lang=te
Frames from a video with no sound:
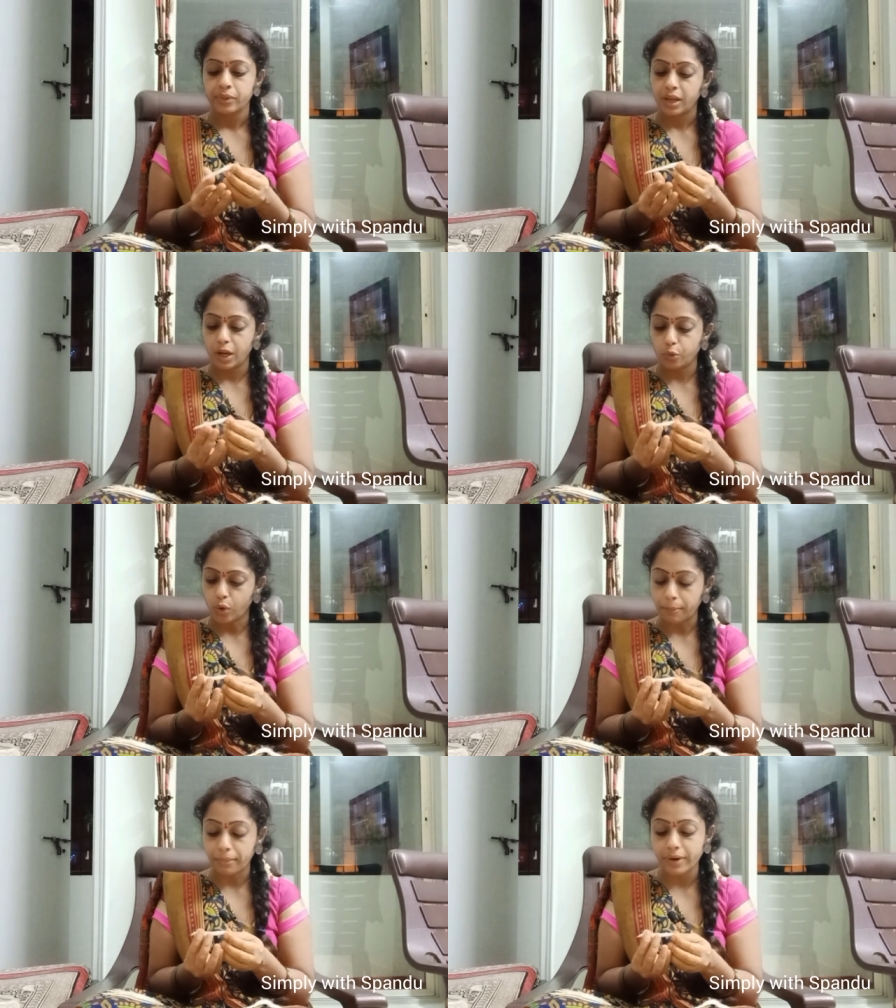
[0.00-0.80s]
నేను
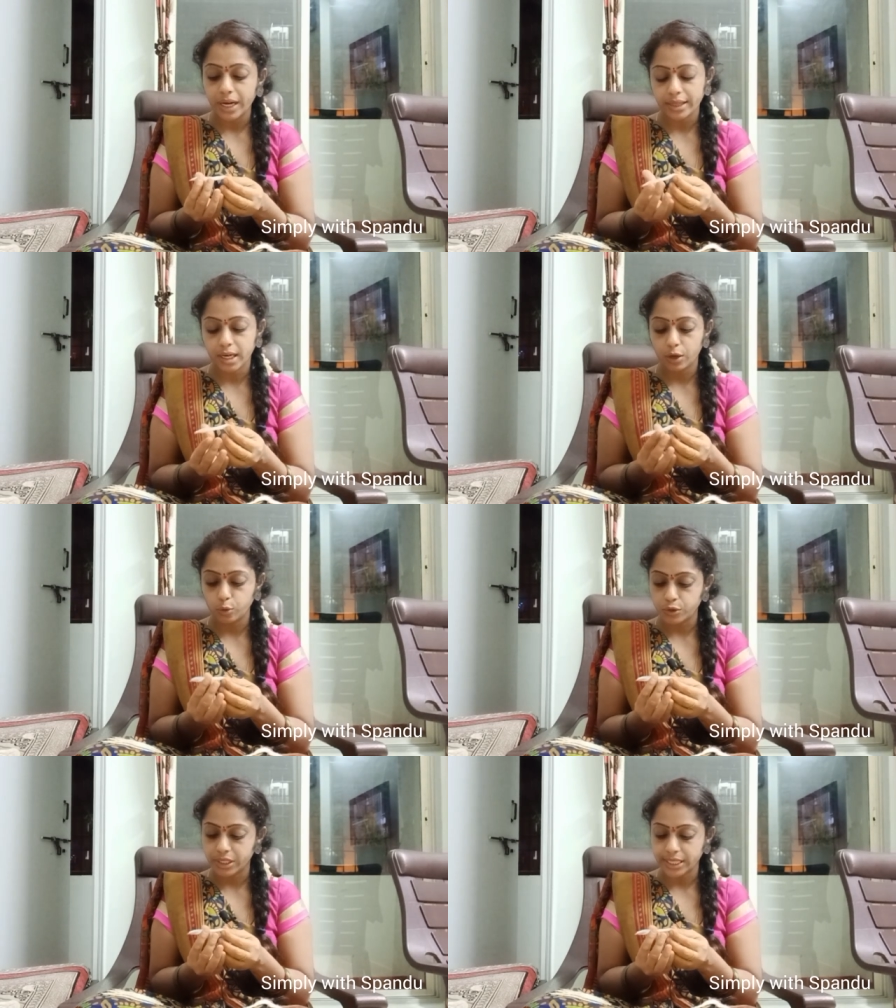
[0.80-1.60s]
అమ్మవారి దగ్గర
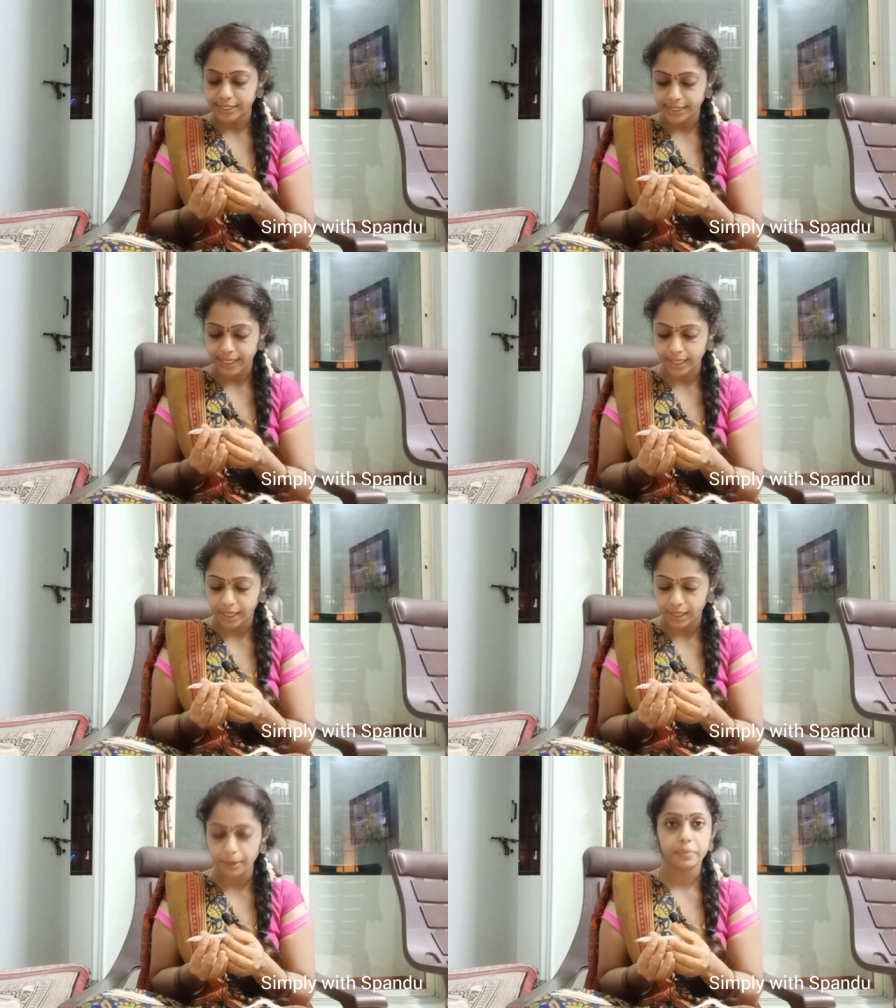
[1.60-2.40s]
కూర్చుని చేసింది
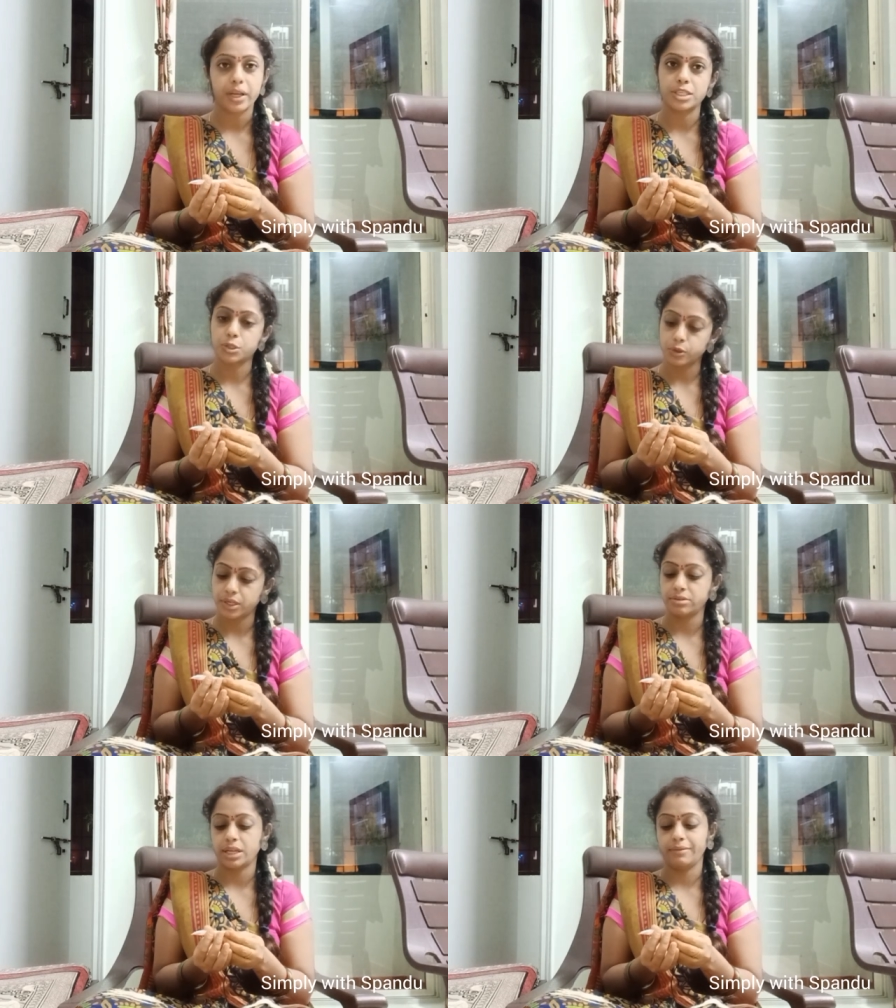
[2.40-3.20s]
ఏంటంటే
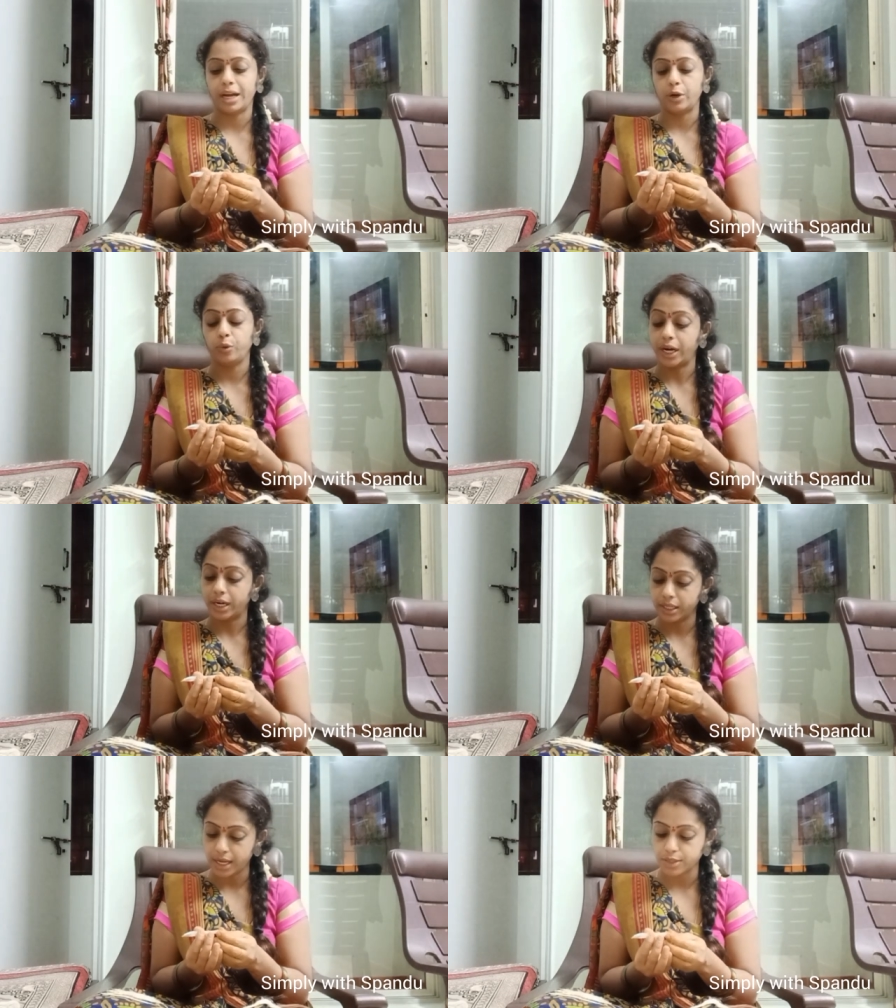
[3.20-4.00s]
అష్టోత్తరం చదివాను
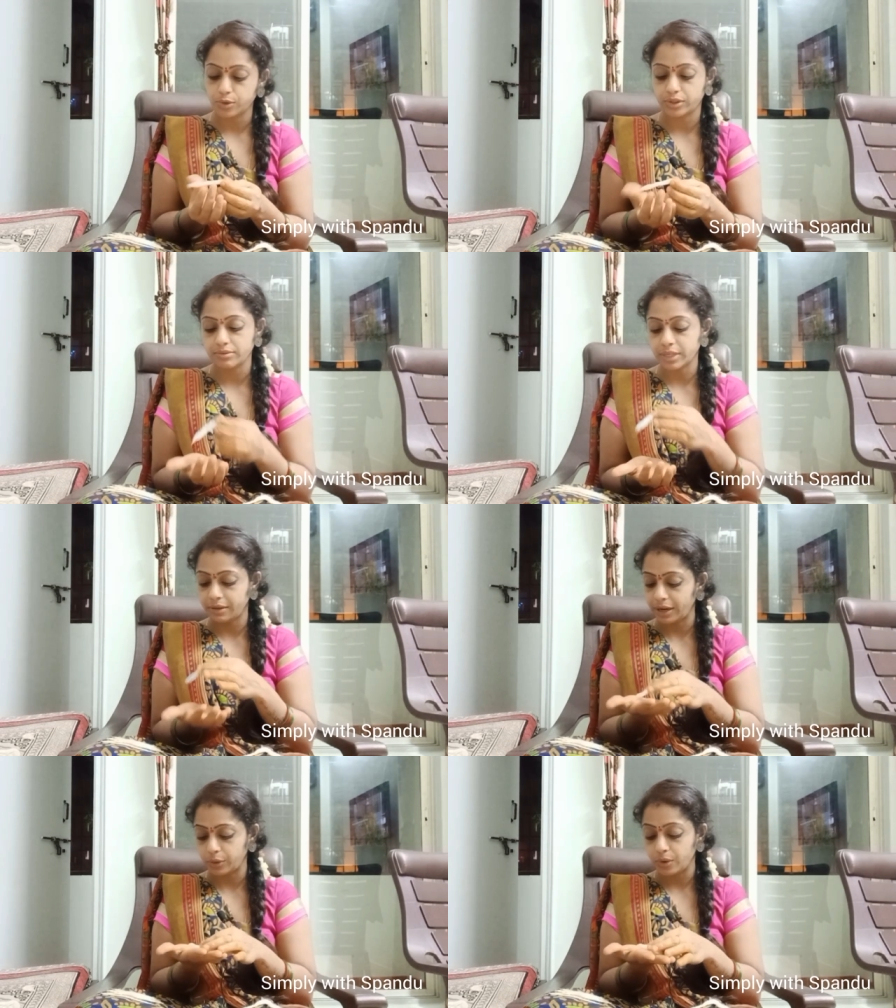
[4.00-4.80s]
కనకదార స్తోత్రం
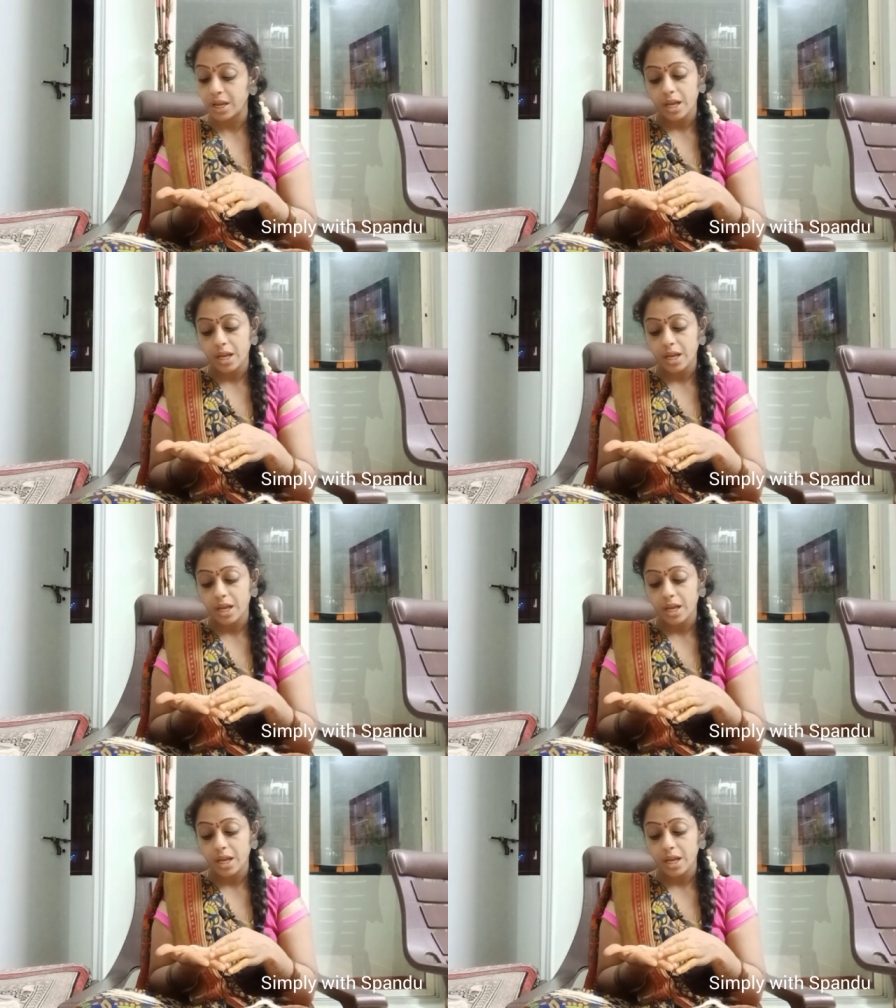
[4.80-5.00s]
చదివాను